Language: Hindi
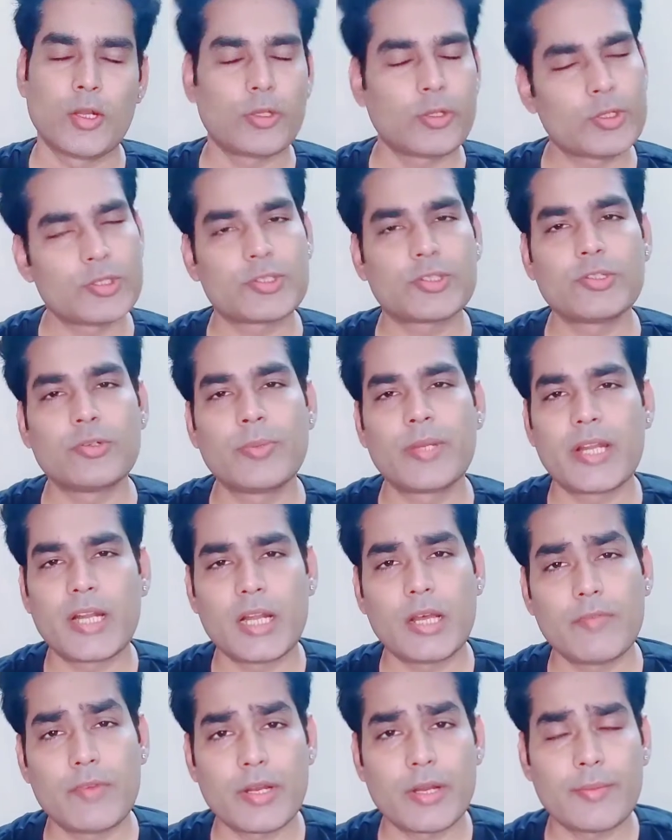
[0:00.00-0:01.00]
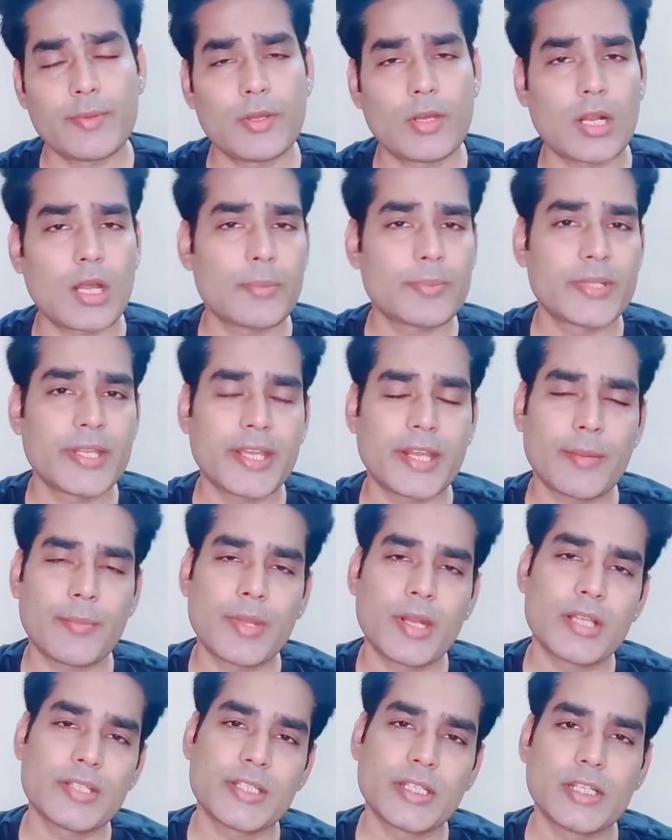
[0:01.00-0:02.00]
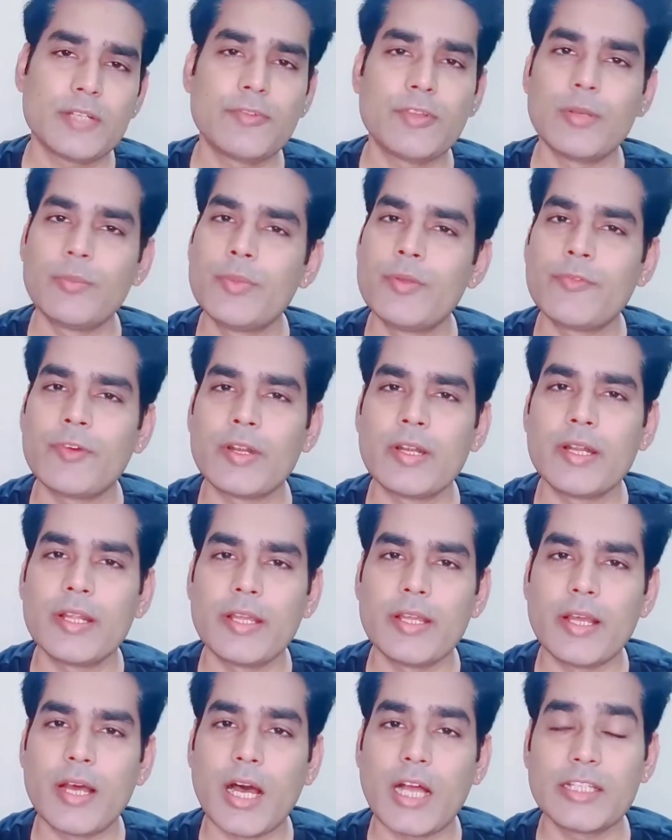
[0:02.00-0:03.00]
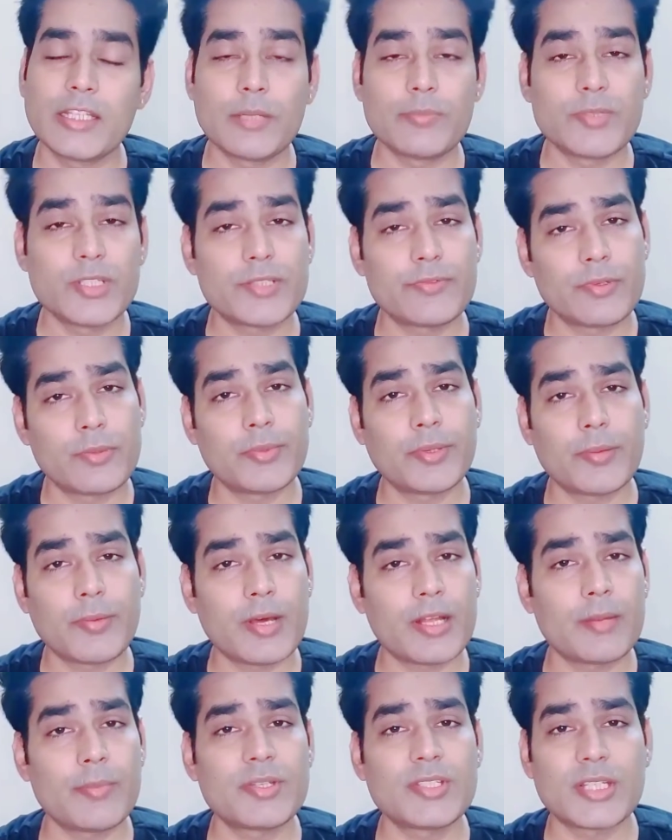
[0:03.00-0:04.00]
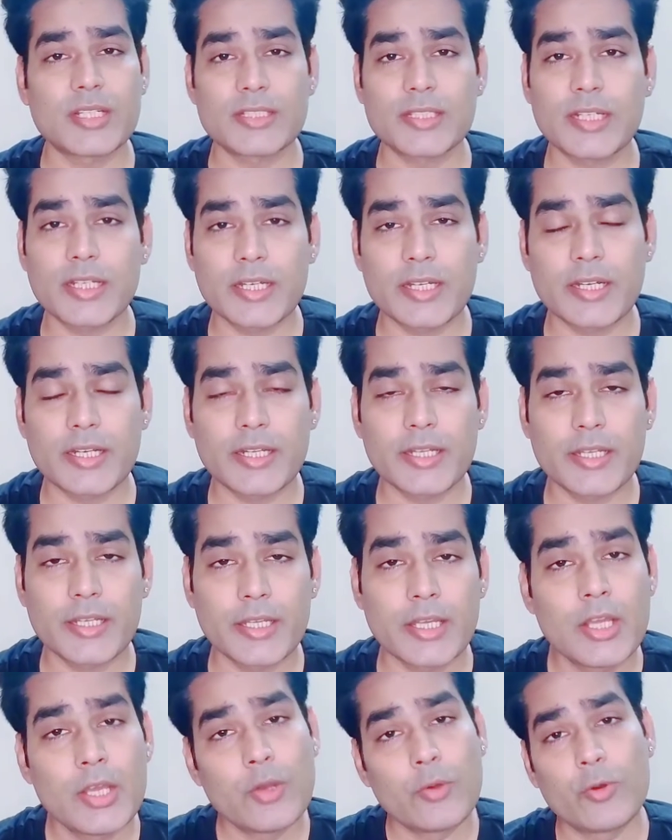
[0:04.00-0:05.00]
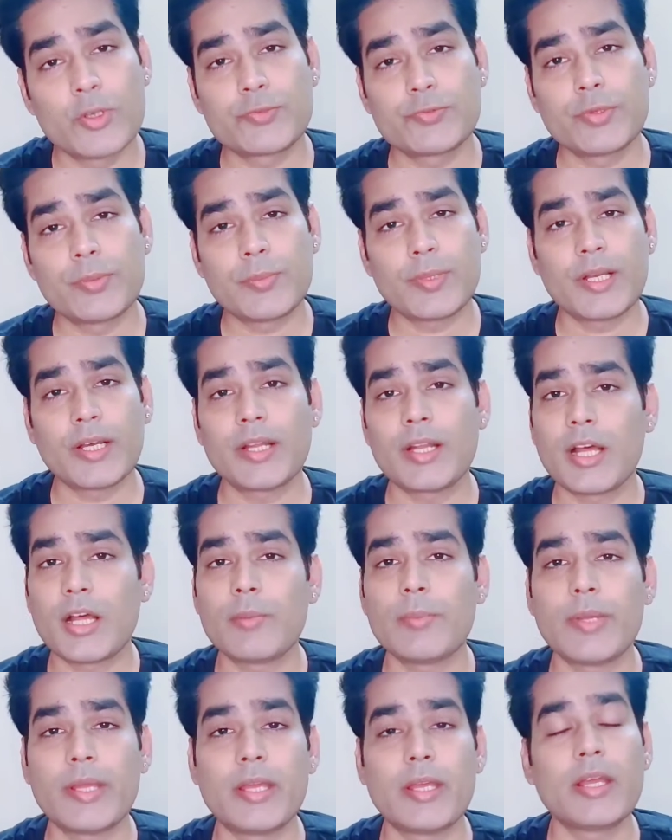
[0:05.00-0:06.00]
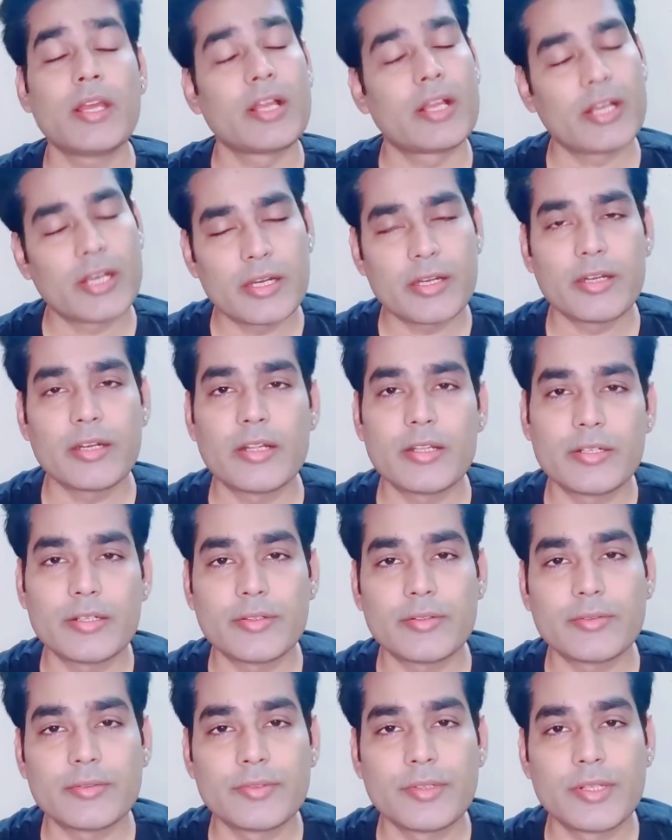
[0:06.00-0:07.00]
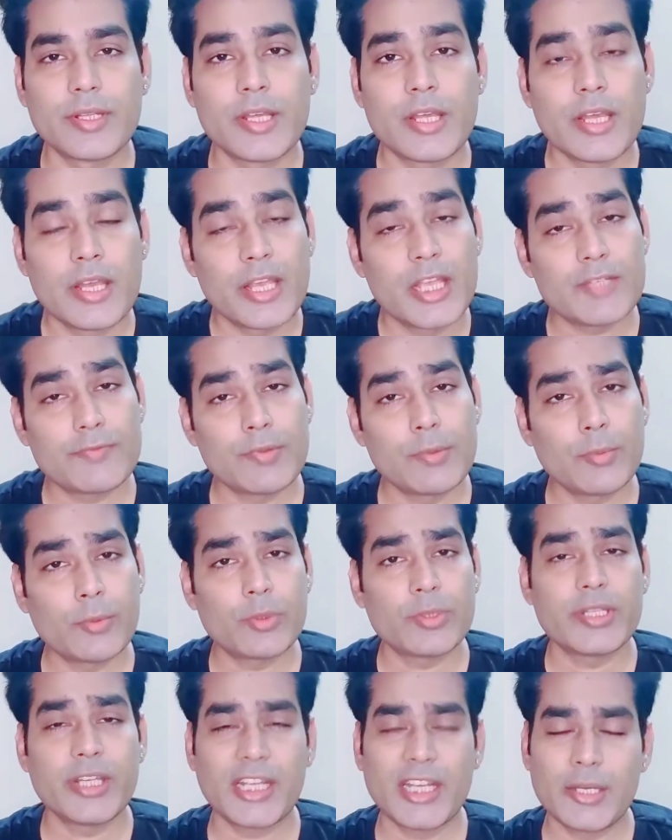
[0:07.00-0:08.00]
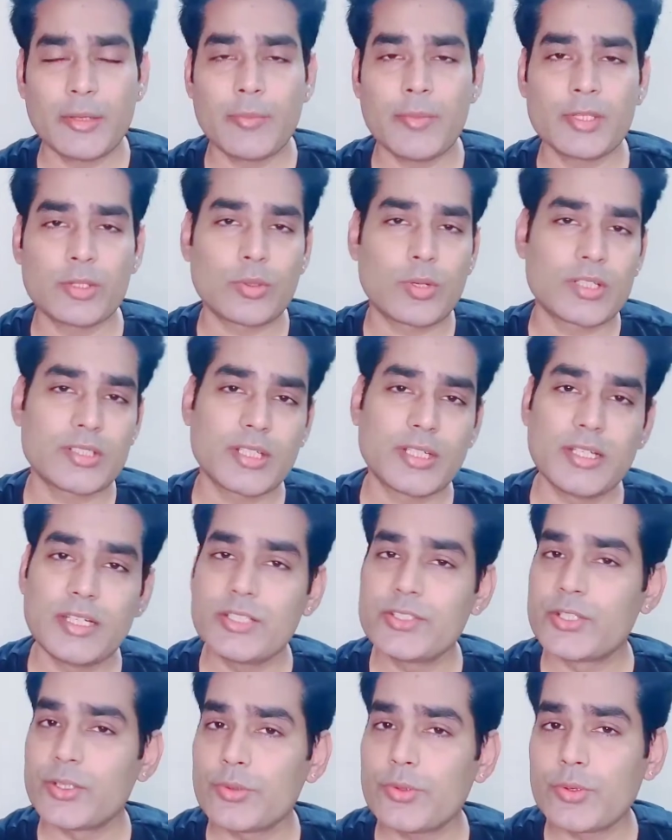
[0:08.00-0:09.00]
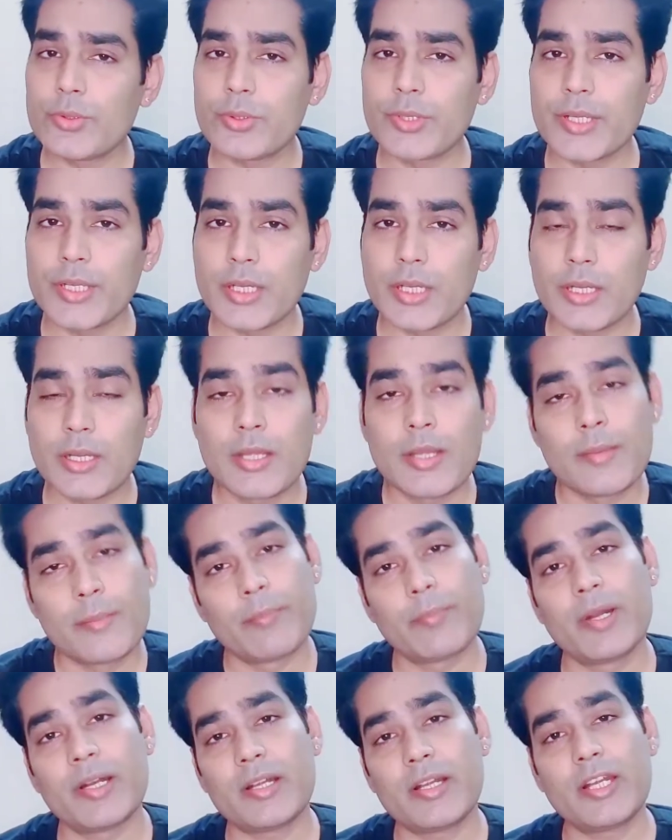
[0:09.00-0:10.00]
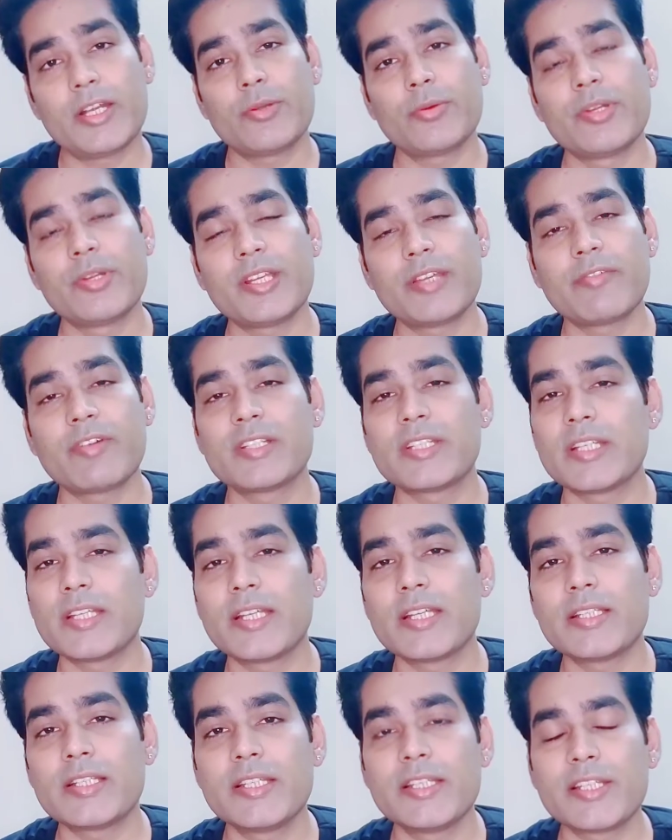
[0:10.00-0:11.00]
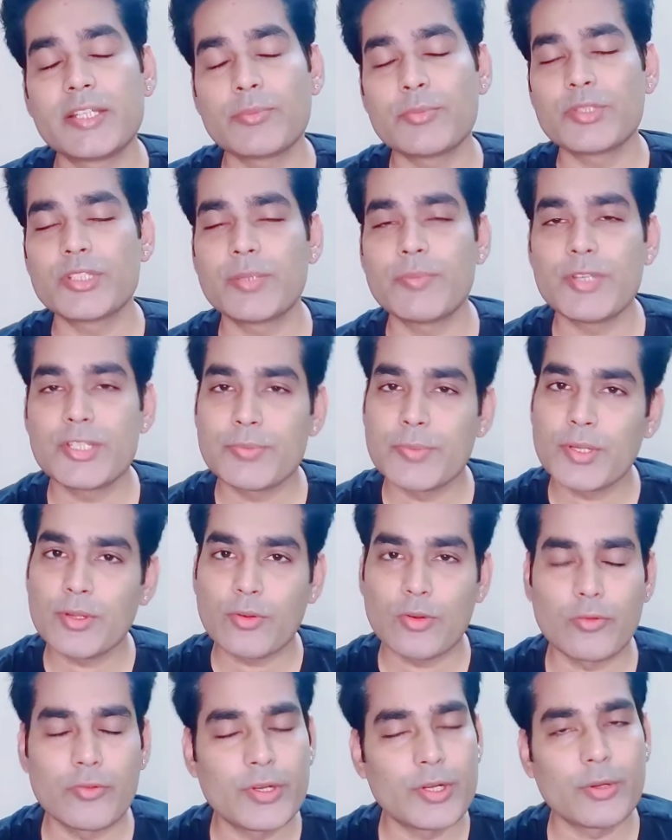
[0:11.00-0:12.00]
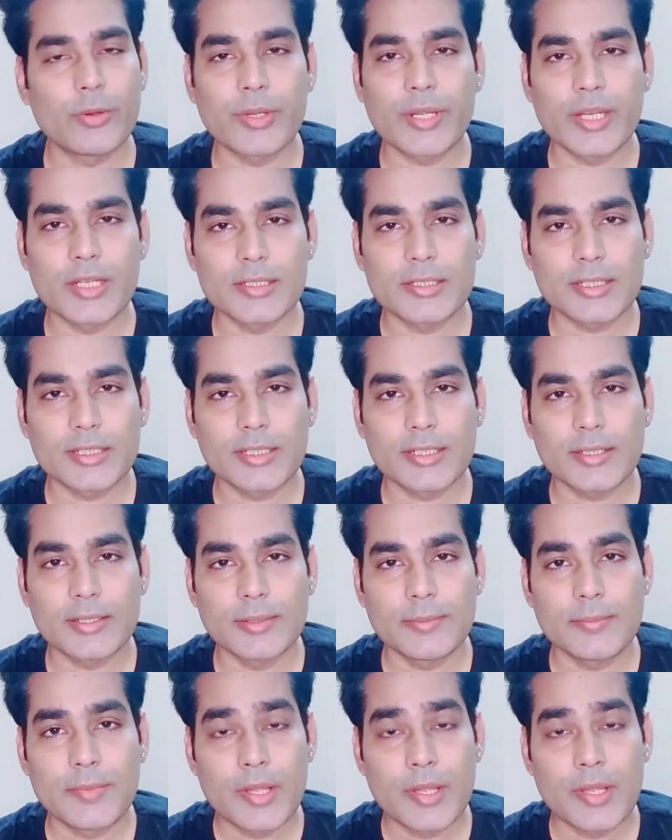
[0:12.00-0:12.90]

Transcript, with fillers: हेलो दोस्तों मेरा नाम है रवि और आप देख रहे हैं मेरा चैनल फिल्मी फंडे आज हम जिस फिल्म के बारे में चर्चा करेंगे उस फिल्म का नाम है कर्णन इस फिल्म को देखने में थोड़ा सा लेट जरूर हो गया बट लेट होने की वजह यह थी कि मुझे बीच में कोविड हो गया था